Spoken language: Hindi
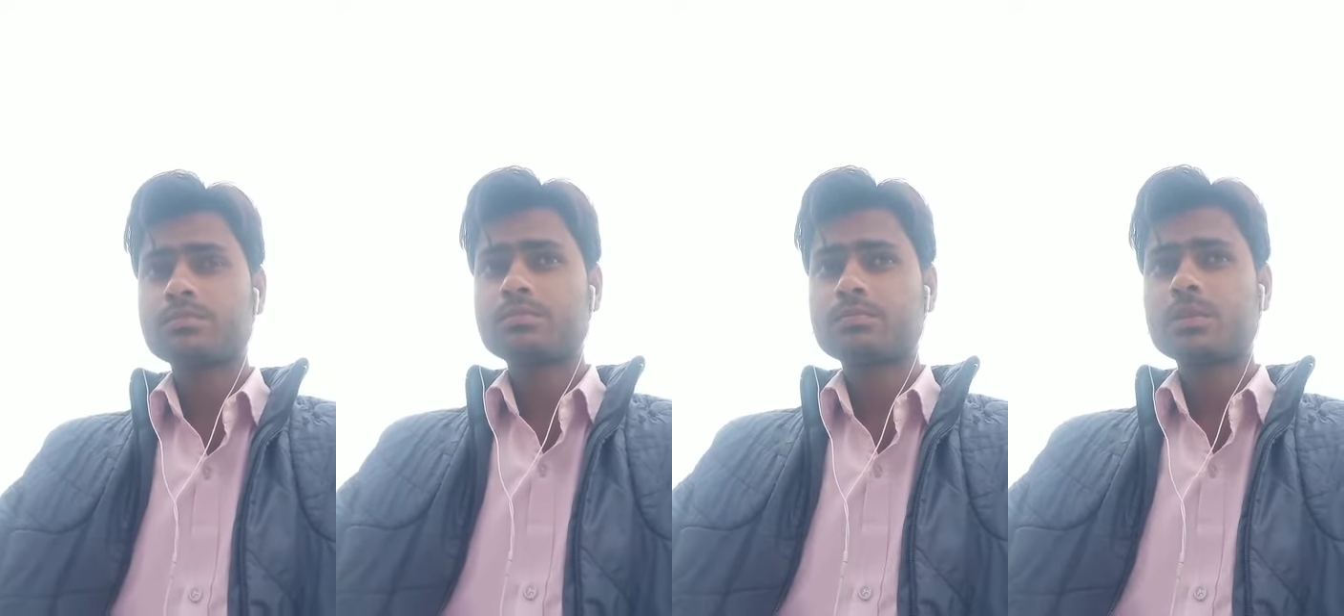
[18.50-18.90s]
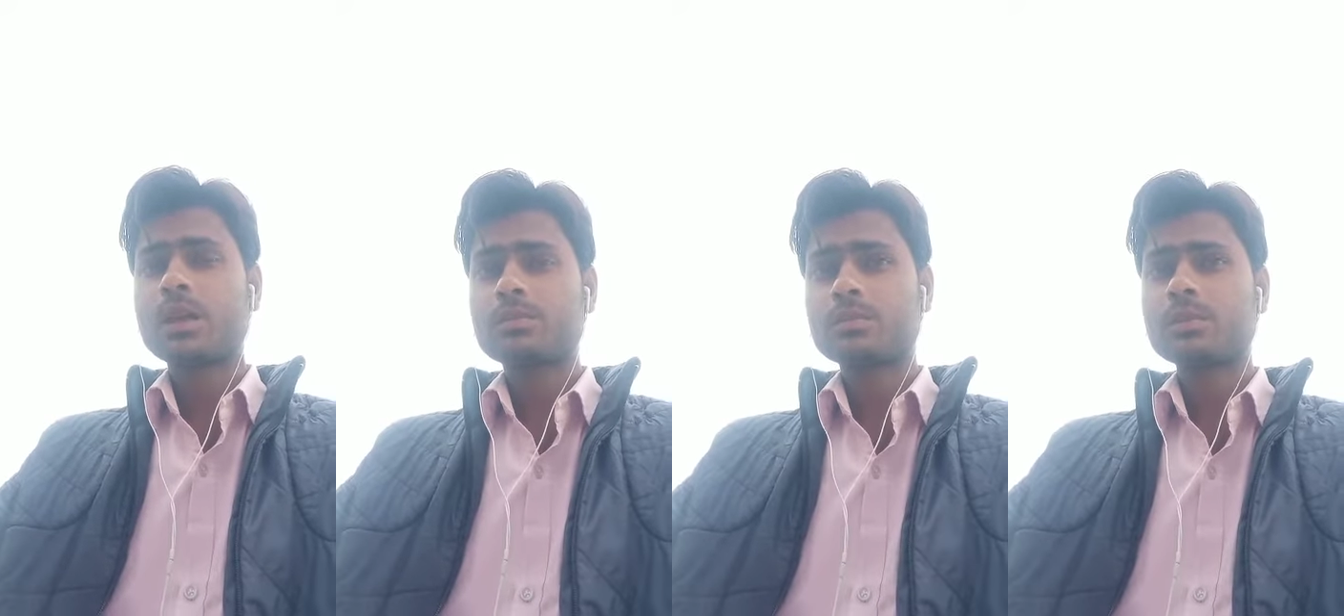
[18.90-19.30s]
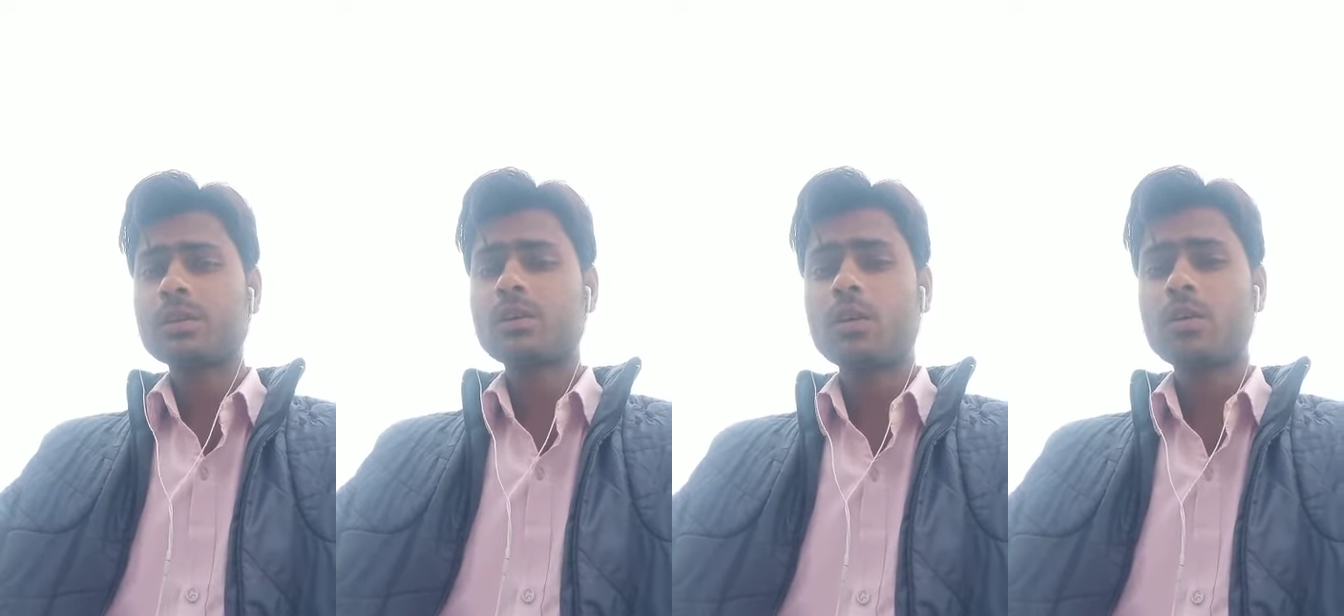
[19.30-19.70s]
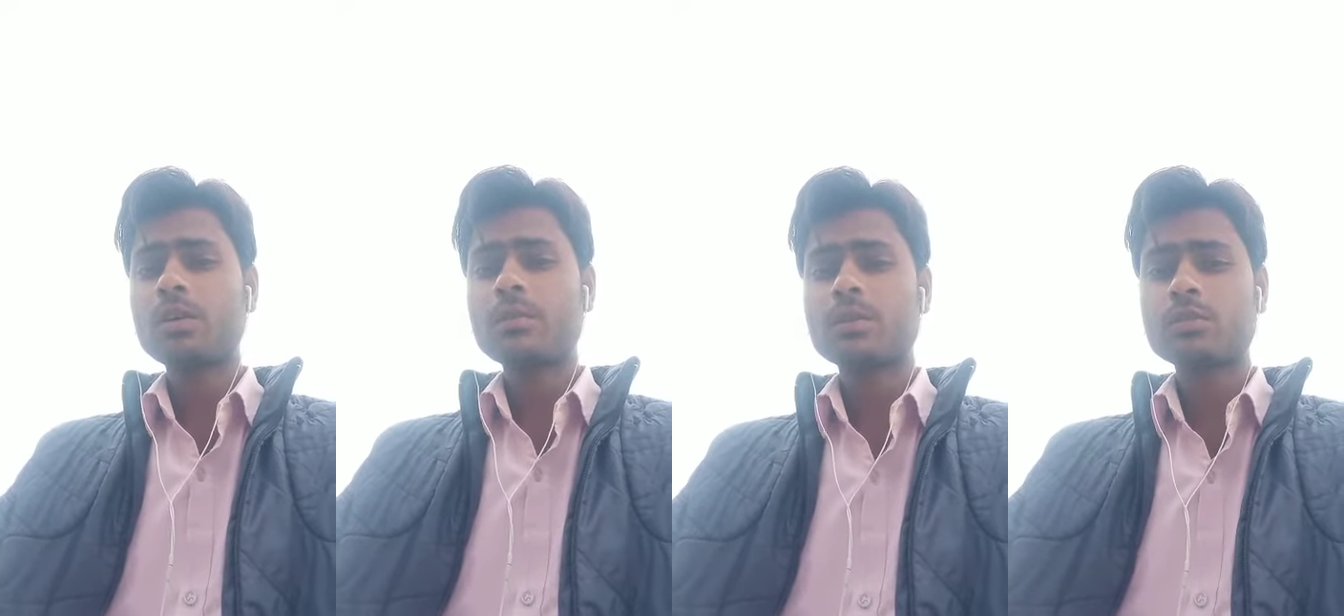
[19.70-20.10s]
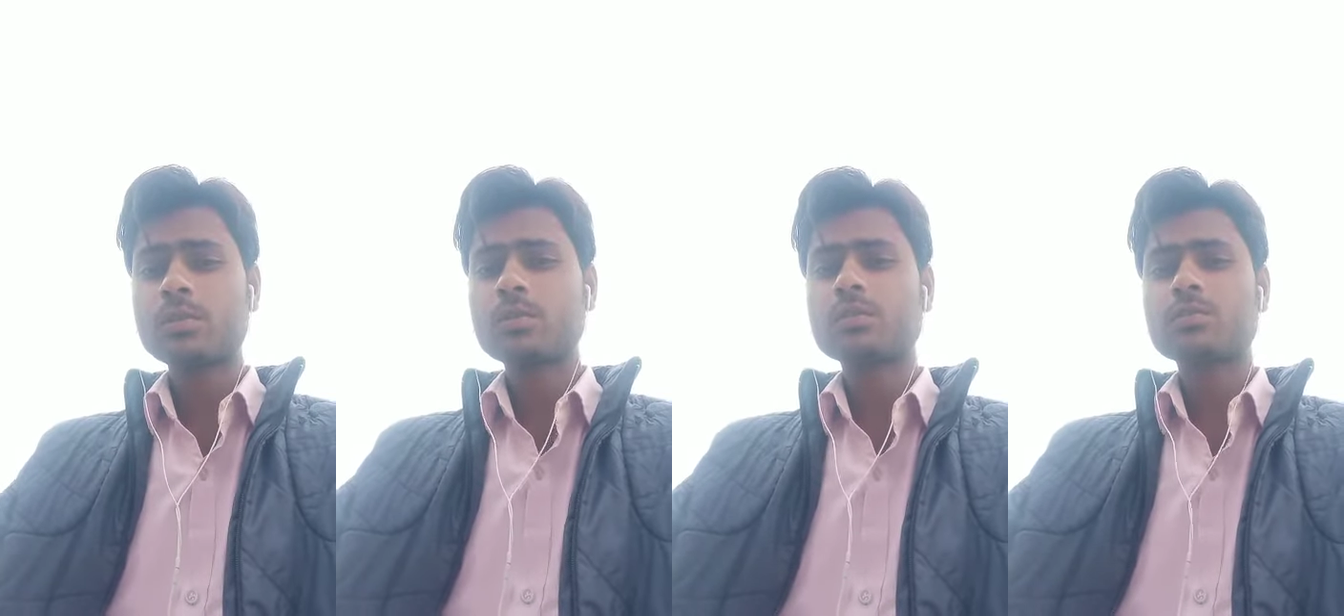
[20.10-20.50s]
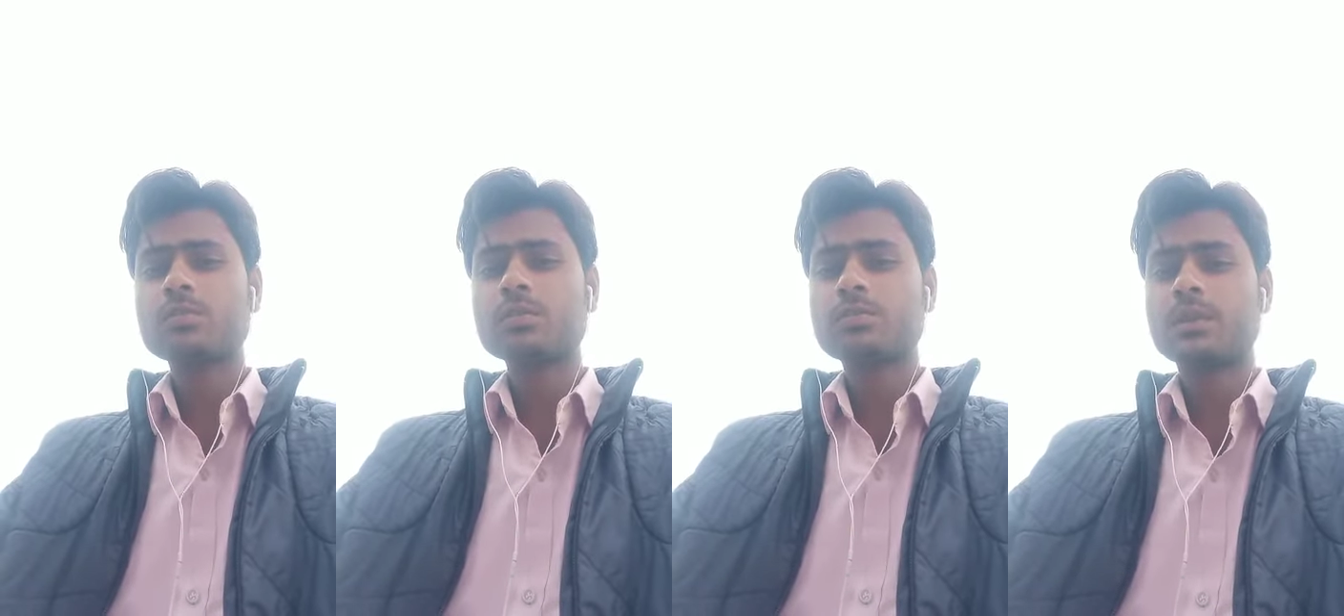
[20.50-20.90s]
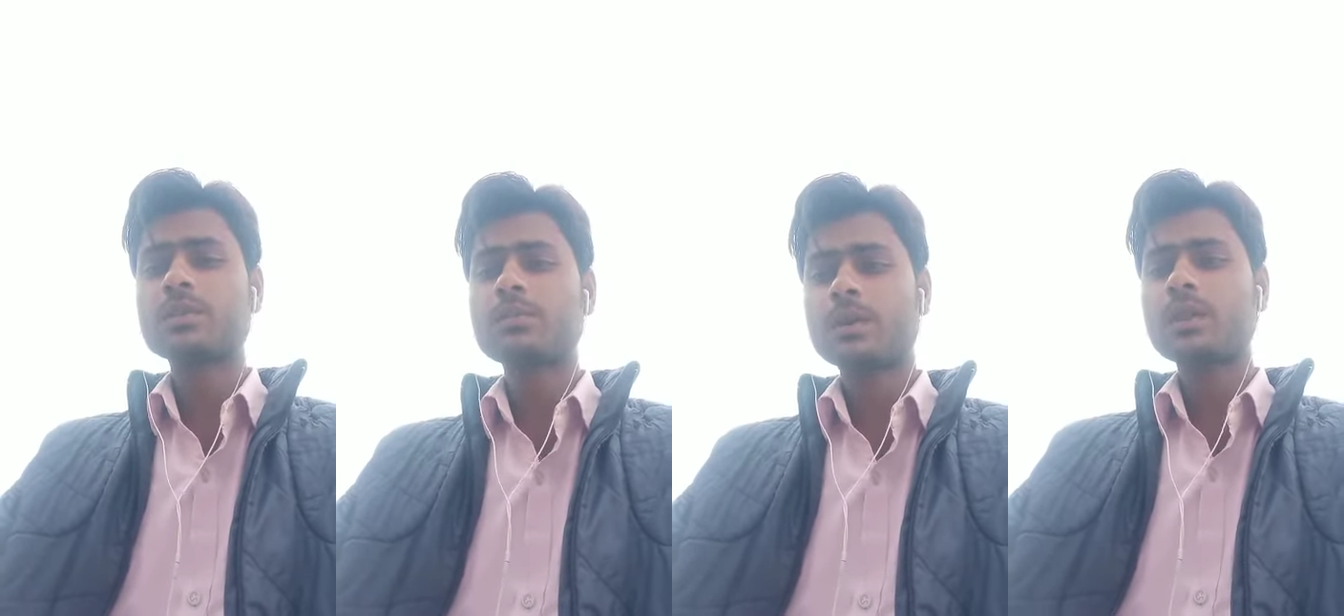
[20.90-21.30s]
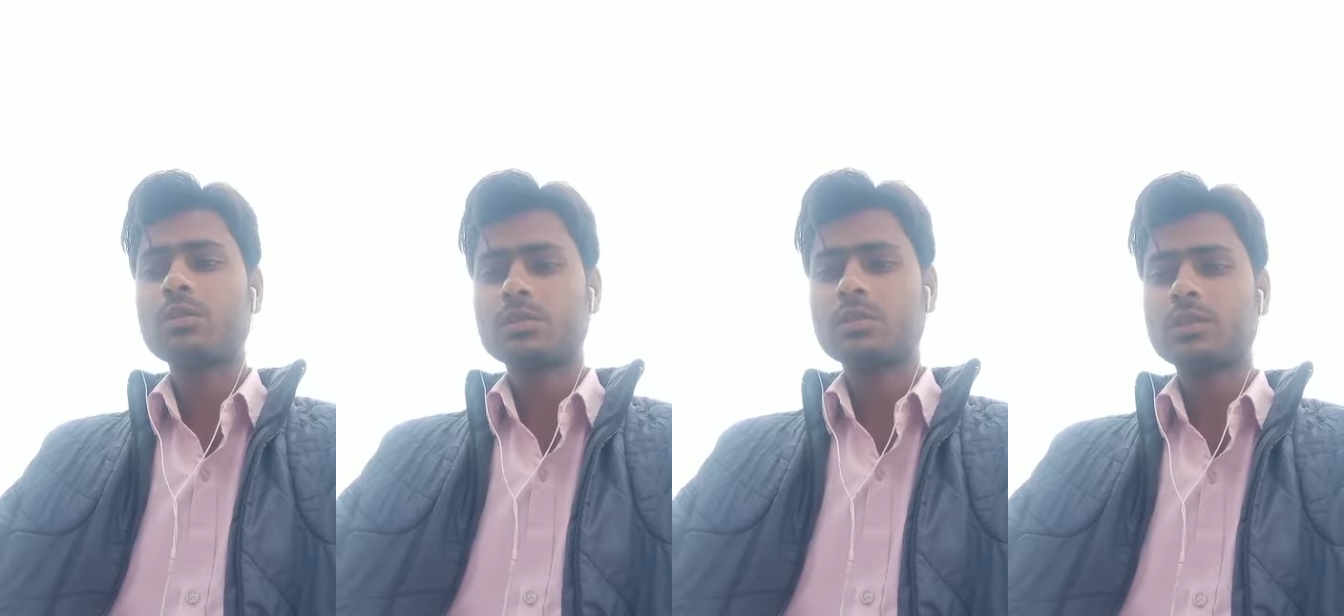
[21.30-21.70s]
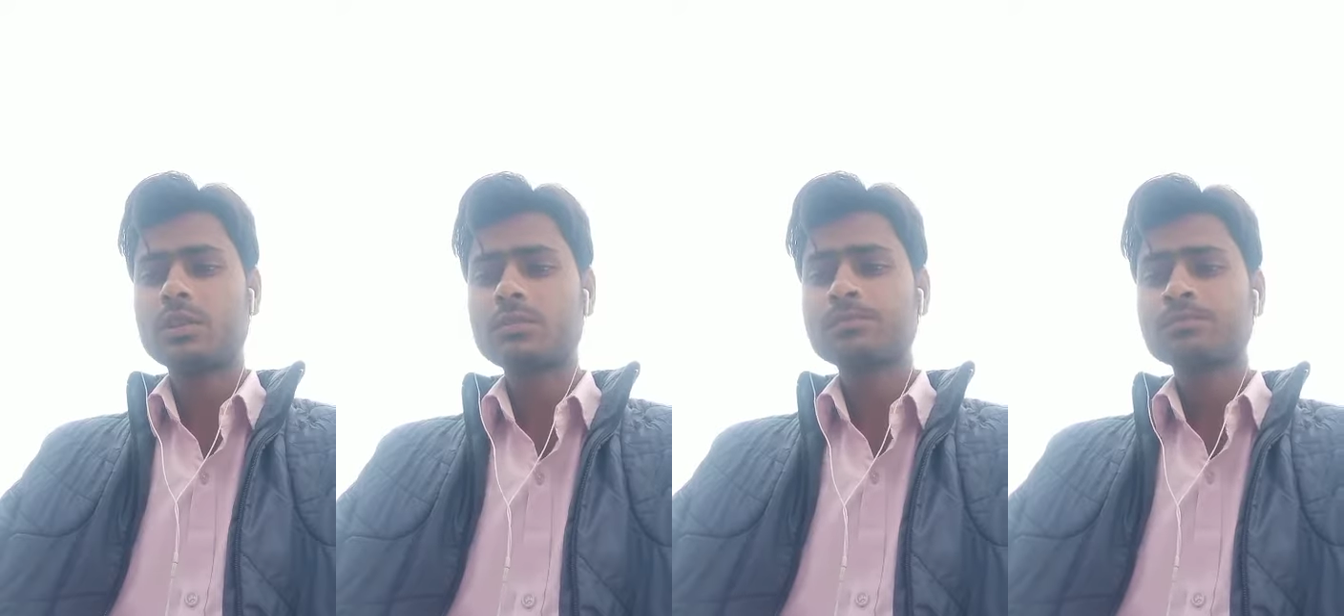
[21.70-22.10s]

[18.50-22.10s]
प्राप्त होती हैं और इन मिट्टियों में कौन कौन सी फसल पैदा होती है ठीक